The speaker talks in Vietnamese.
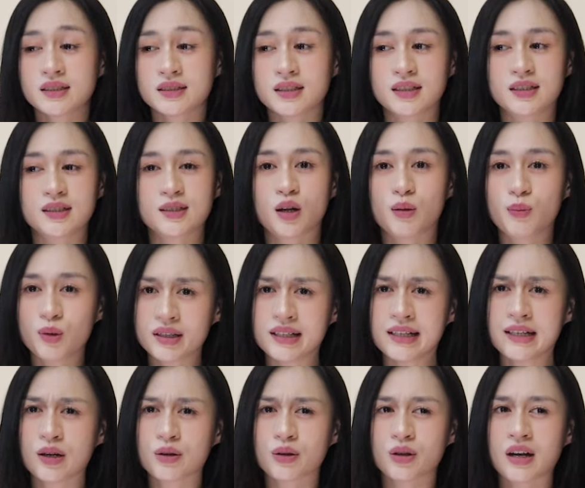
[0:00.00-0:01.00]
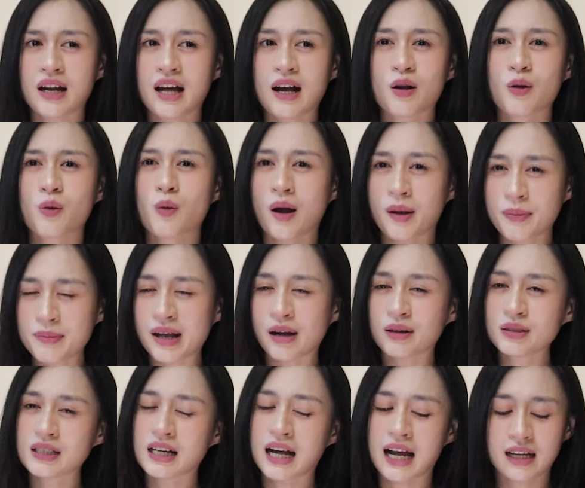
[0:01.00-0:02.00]
ờ, có một điều đó là quá
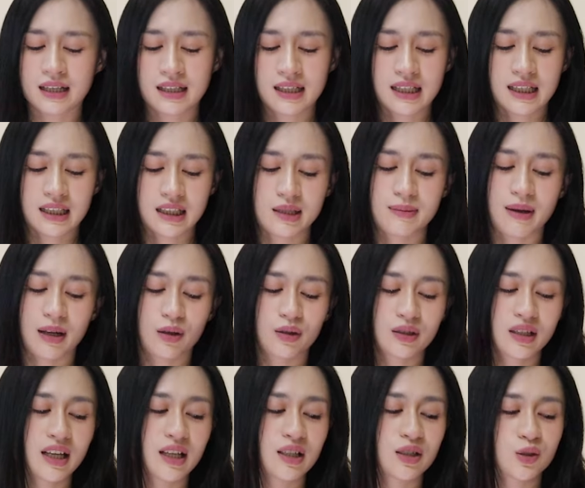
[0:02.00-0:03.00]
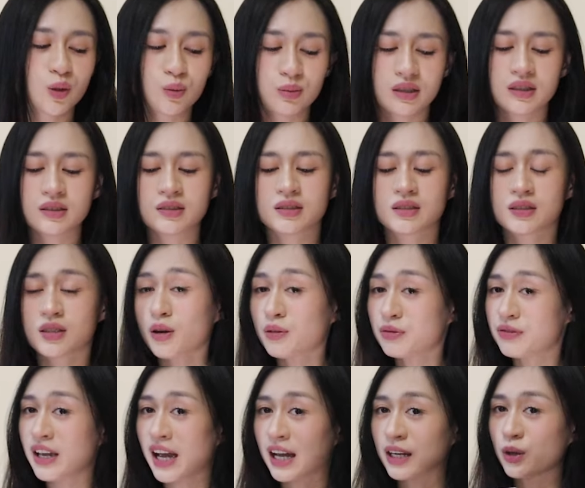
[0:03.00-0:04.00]
béo chẳng hạn thì bạn có thể dùng thử
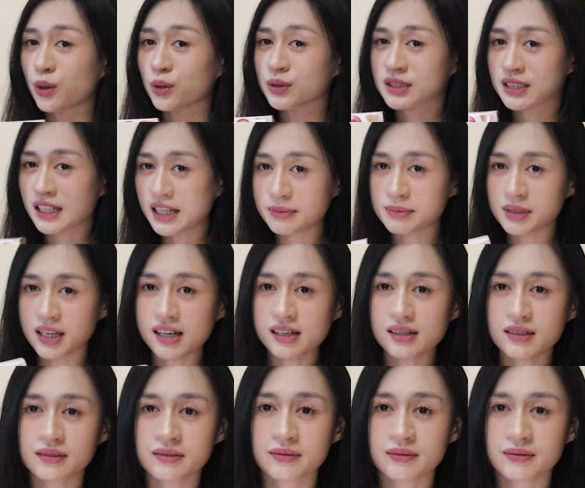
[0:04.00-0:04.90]
Coffee Idol Slim nhá